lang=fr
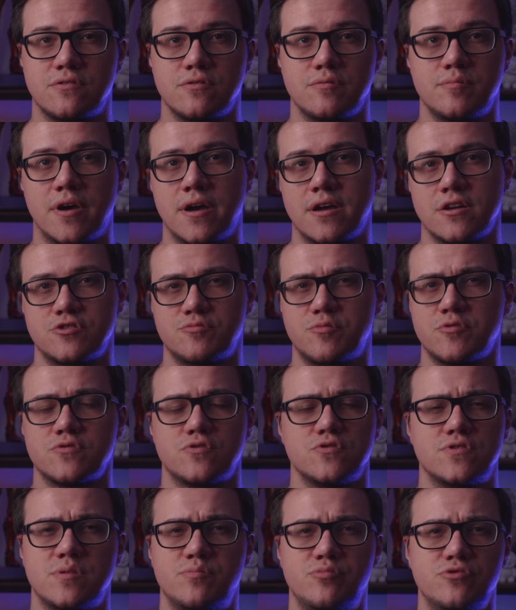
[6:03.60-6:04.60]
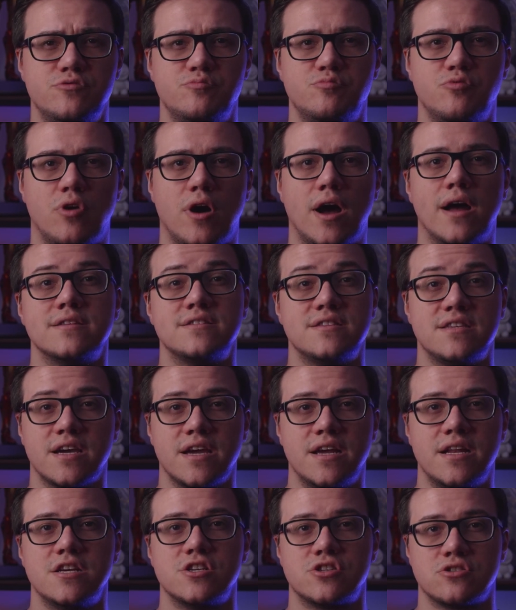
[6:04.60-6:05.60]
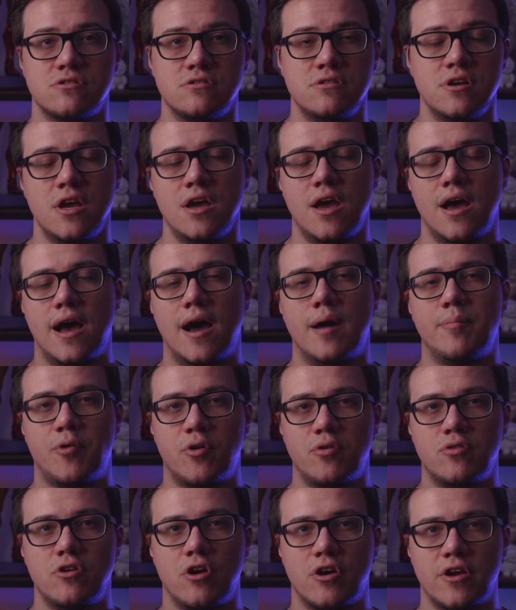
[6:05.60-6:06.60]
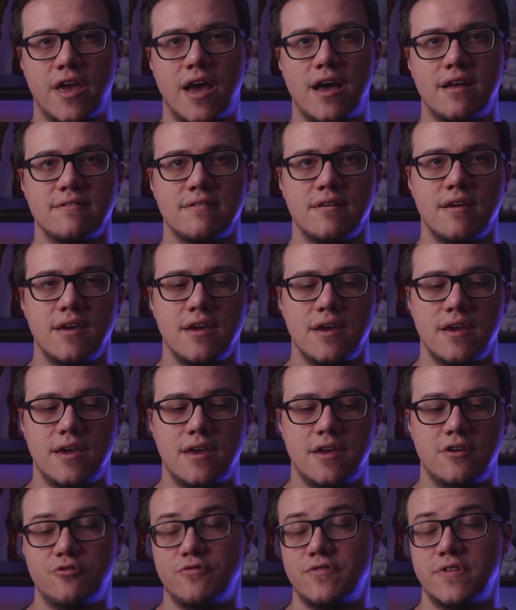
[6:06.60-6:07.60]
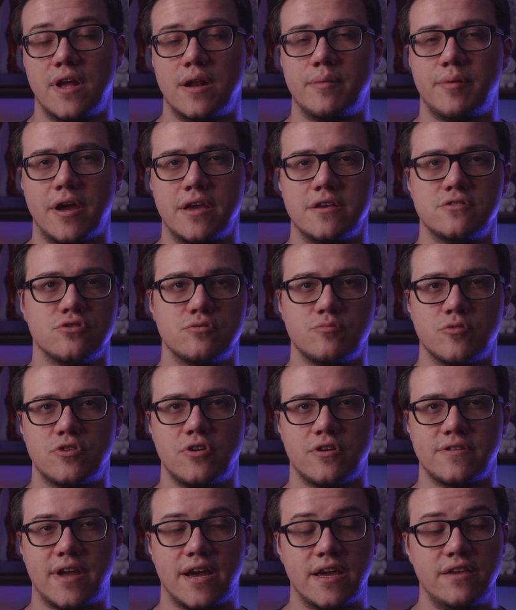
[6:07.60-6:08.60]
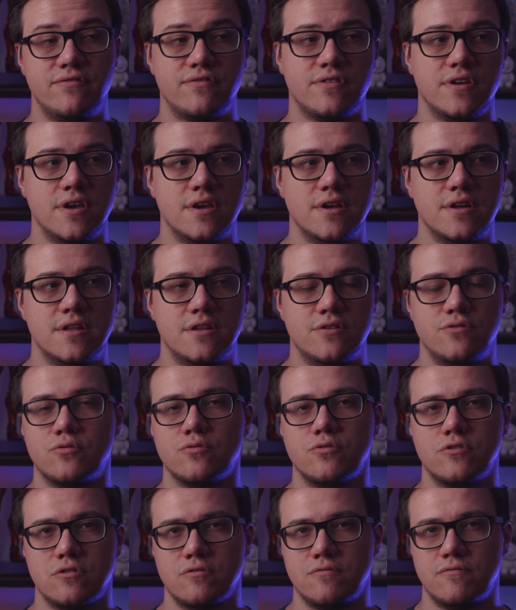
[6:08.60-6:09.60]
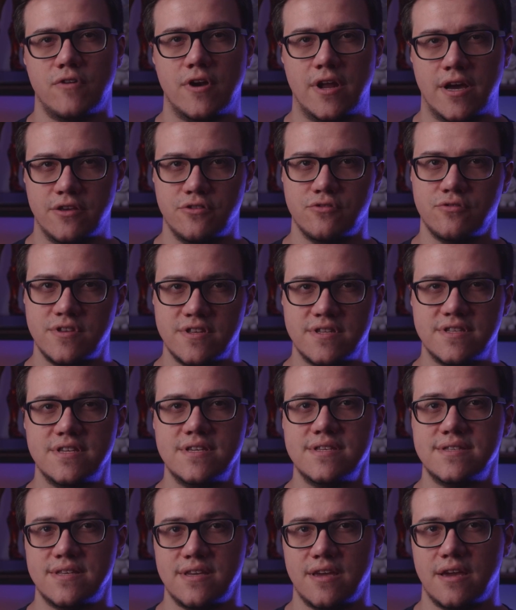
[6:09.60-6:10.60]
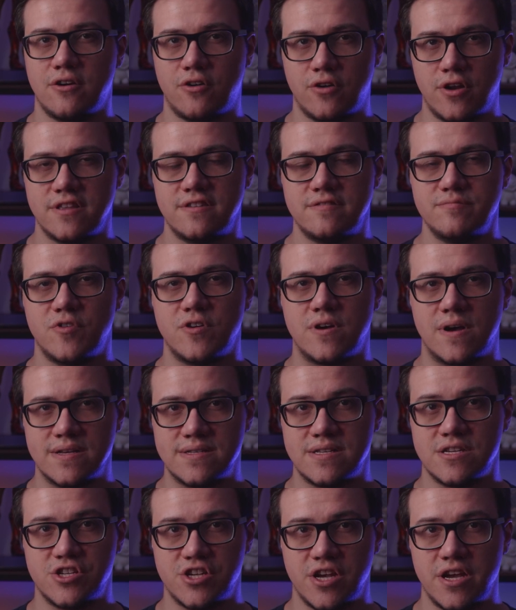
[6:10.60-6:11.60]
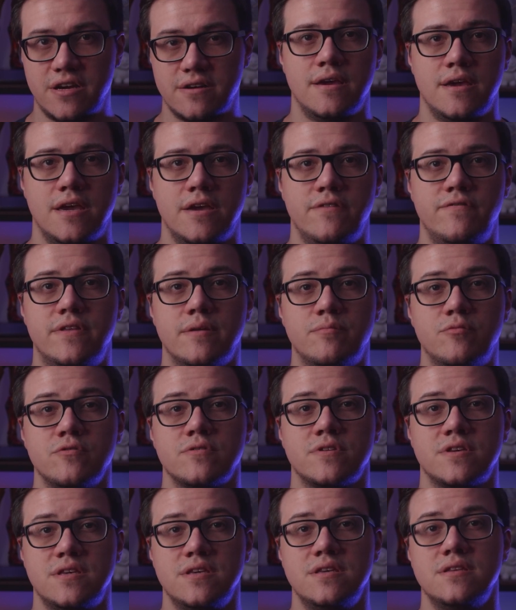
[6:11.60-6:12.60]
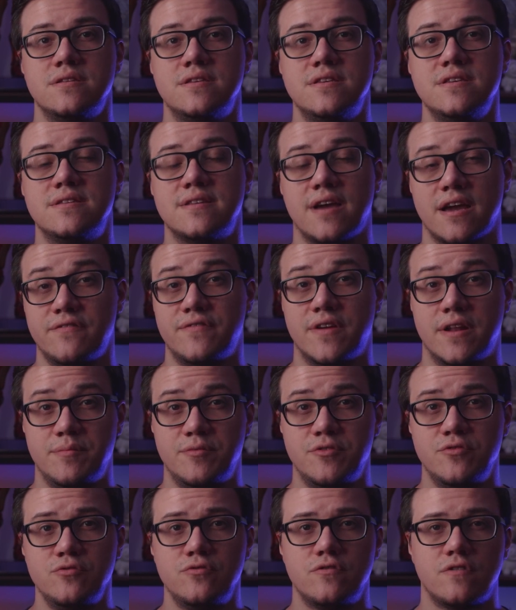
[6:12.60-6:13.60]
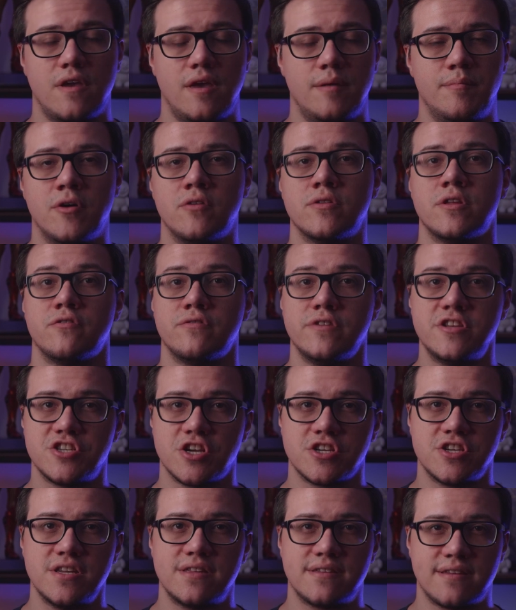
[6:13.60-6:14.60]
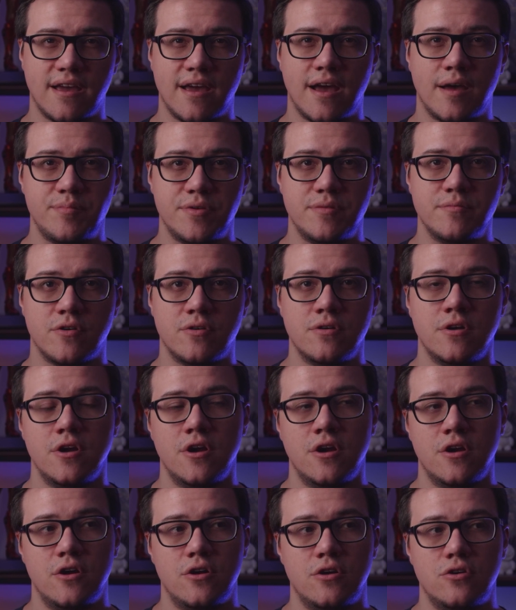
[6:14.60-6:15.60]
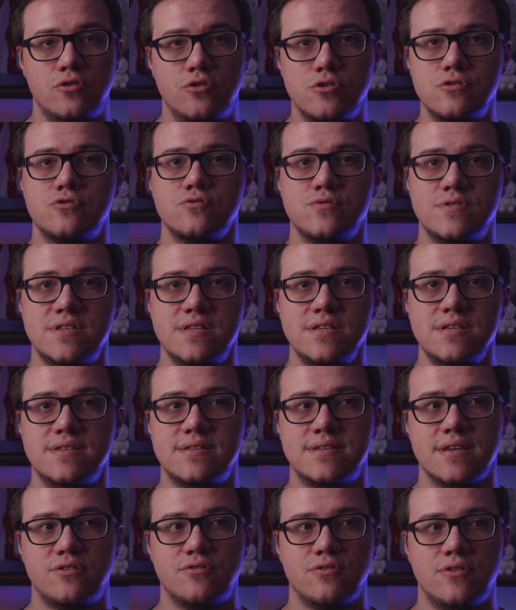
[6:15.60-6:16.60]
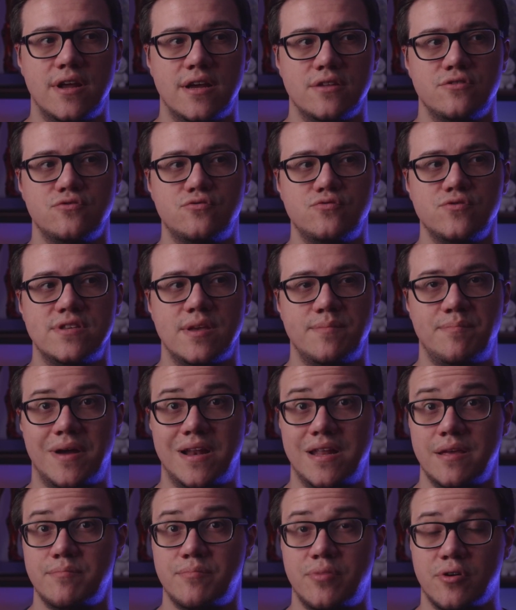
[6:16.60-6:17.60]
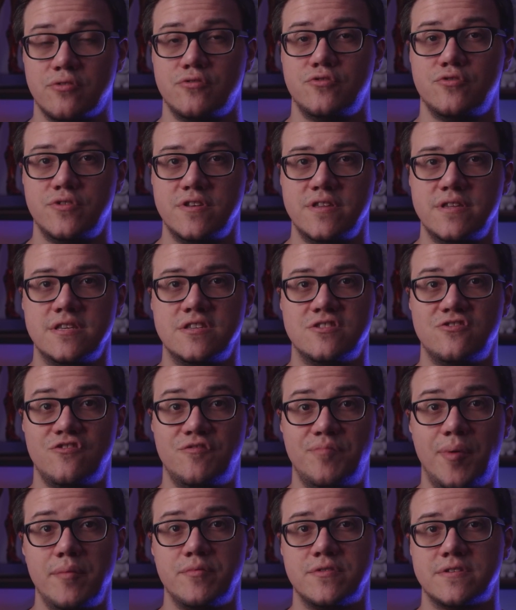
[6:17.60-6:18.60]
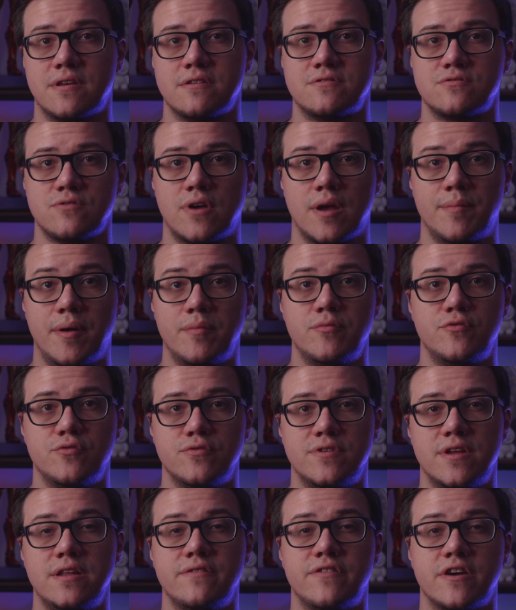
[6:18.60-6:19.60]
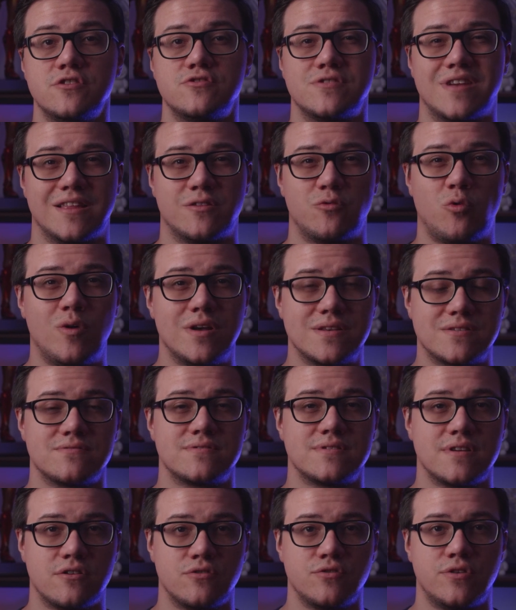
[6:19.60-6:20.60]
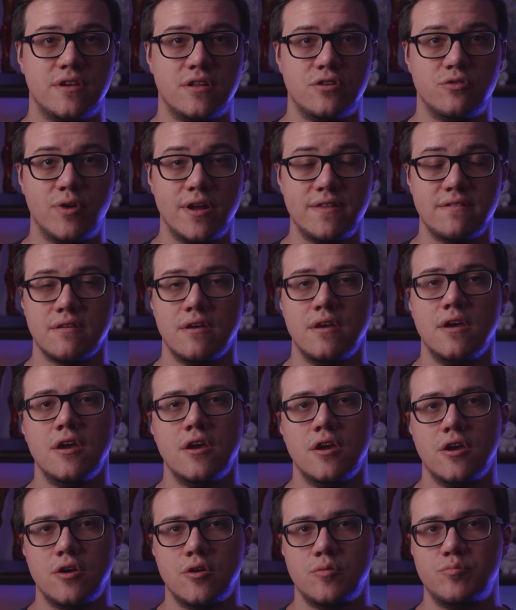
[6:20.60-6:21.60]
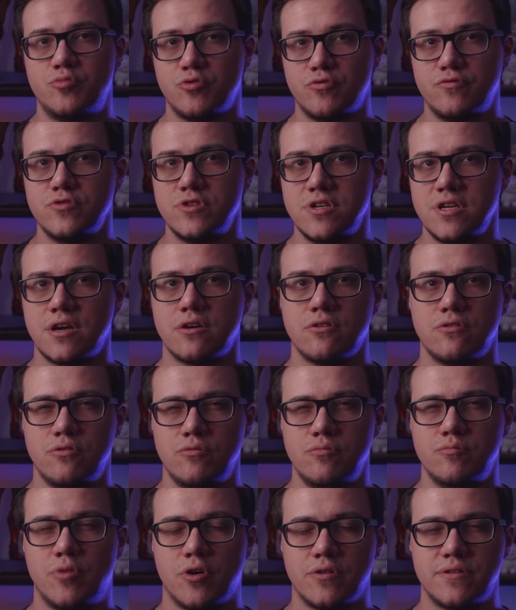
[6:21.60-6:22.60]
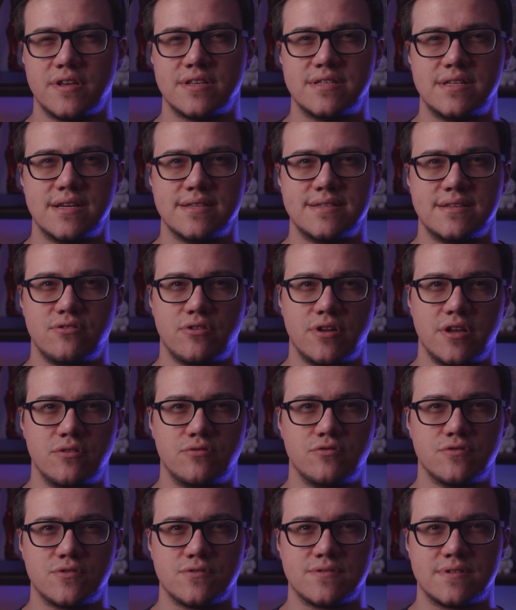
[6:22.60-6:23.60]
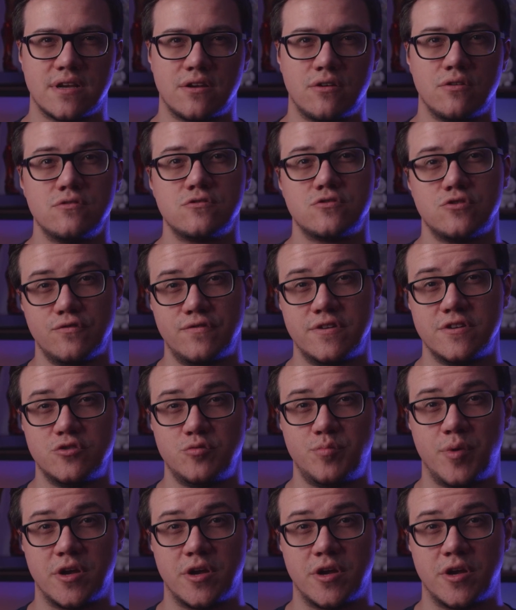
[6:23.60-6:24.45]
que ben, je pense que c'est plus pour attirer les gens à prendre leur carte et au final après ils augmentent leur tarif donc voilà, Unity c'est relativement assez cher. évidemment, qui dit tarif à la minute, eh ben, on a envie de charger très rapidement. Le souci, c'est que là, du coup, c'est pas les bornes Unity qui suivent pas, parce sont capables de délivrer jusqu'à 350 kW. Pour vous dire, une borne Tesla, c'est dans les 250, sauf les,